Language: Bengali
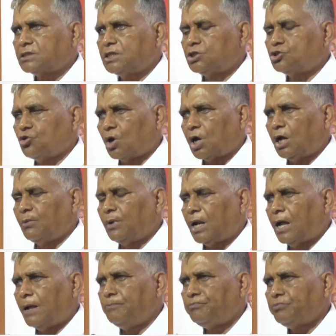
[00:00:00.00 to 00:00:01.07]
আজকে
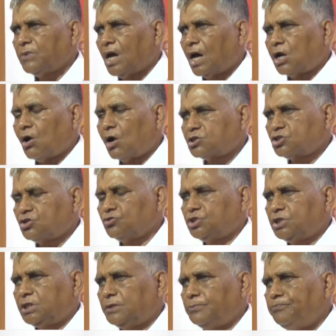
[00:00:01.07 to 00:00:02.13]
সকালবেলা আরো
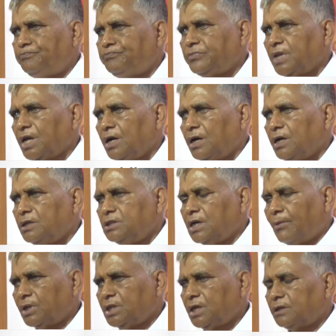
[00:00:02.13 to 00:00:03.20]
আশ্চর্যে যে
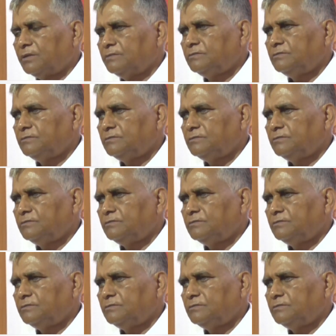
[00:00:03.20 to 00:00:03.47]
আমাদের